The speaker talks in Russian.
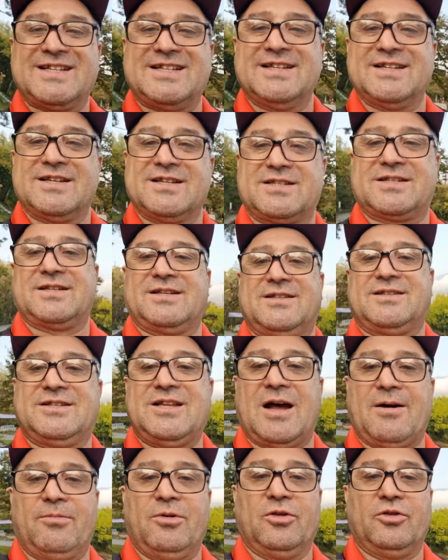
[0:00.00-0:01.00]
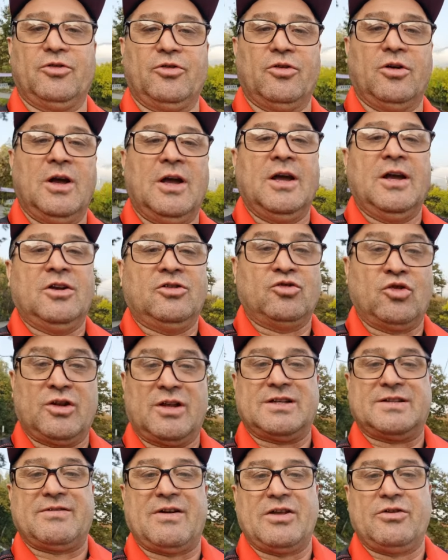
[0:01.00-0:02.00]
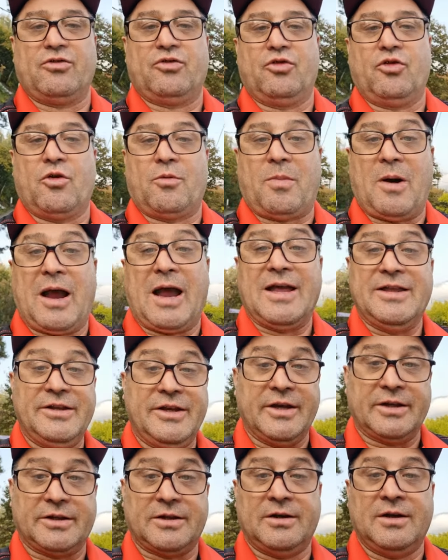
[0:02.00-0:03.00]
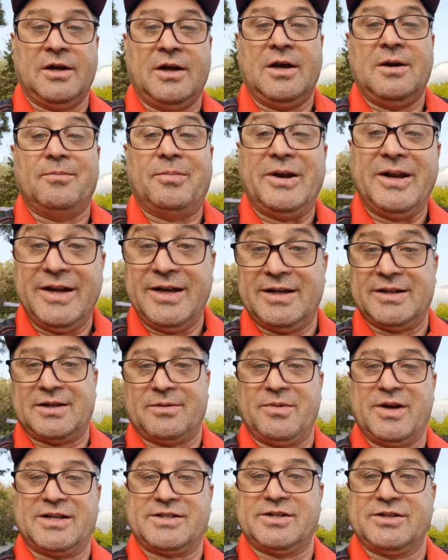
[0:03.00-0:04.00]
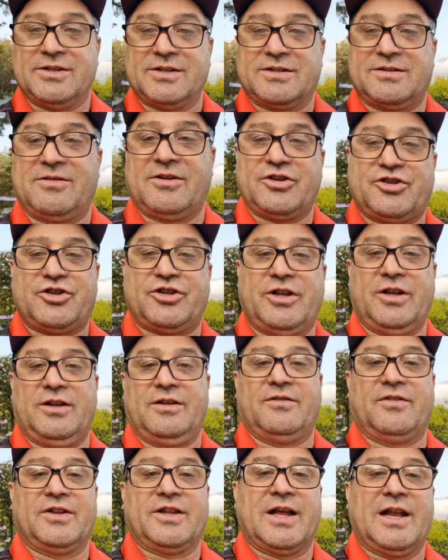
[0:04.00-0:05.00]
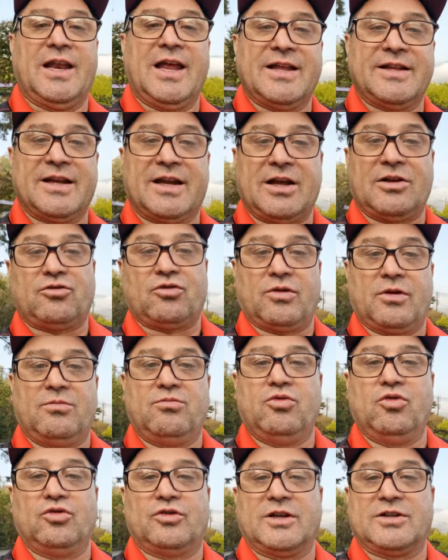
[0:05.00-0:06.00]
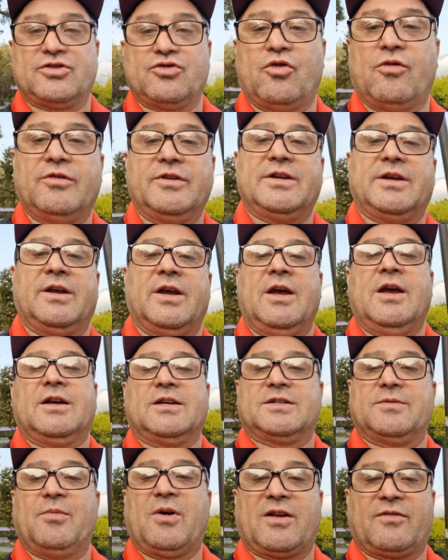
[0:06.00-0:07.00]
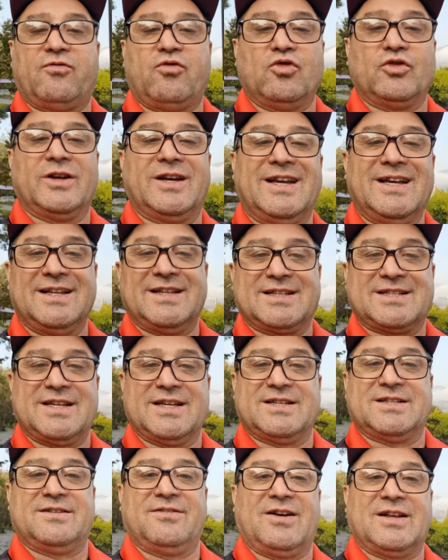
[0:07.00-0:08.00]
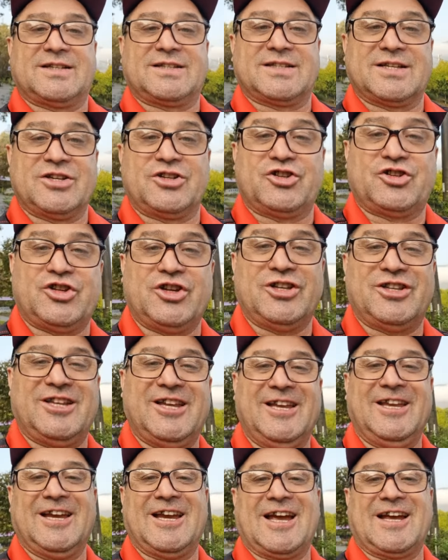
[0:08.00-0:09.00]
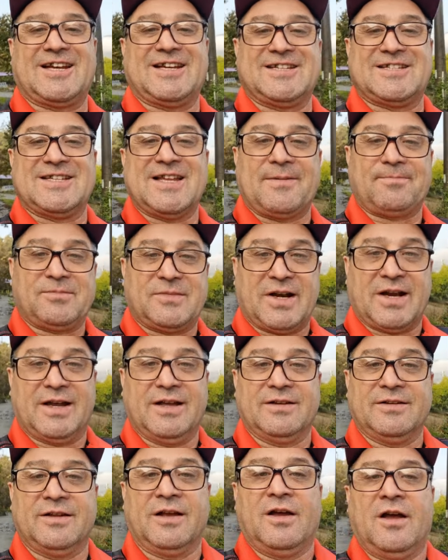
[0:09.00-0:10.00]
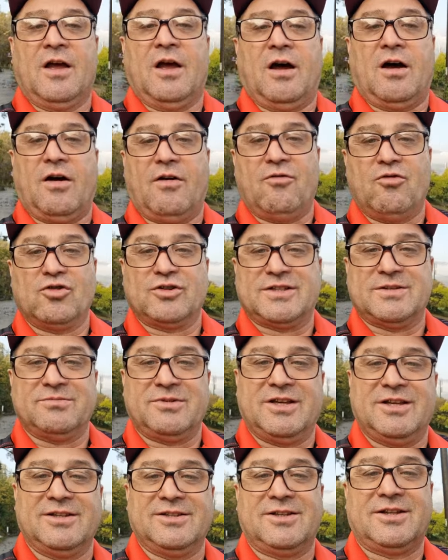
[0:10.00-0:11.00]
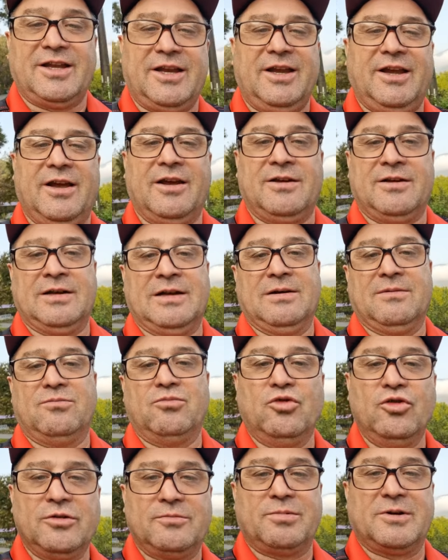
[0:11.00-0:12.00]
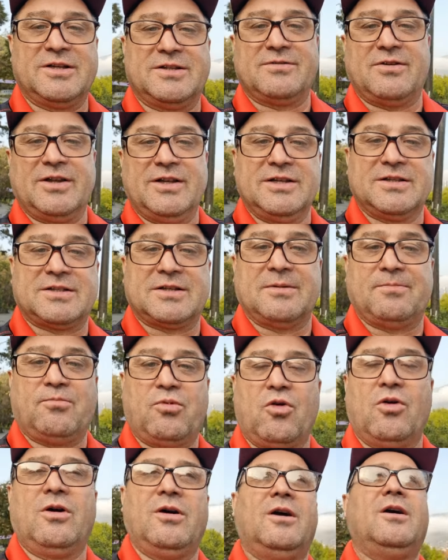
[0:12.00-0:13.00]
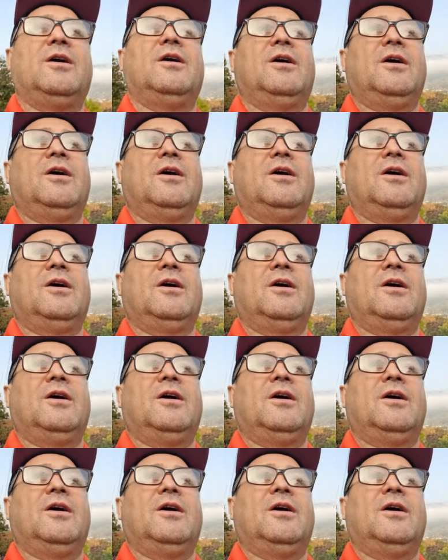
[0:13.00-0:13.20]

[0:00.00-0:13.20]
Exynos W, но названия у нее пока нет. При этом Exynos 2400, на которых будут основаны смартфоны Galaxy S24, как и Snapdragon 8 Gen 3, будет производиться по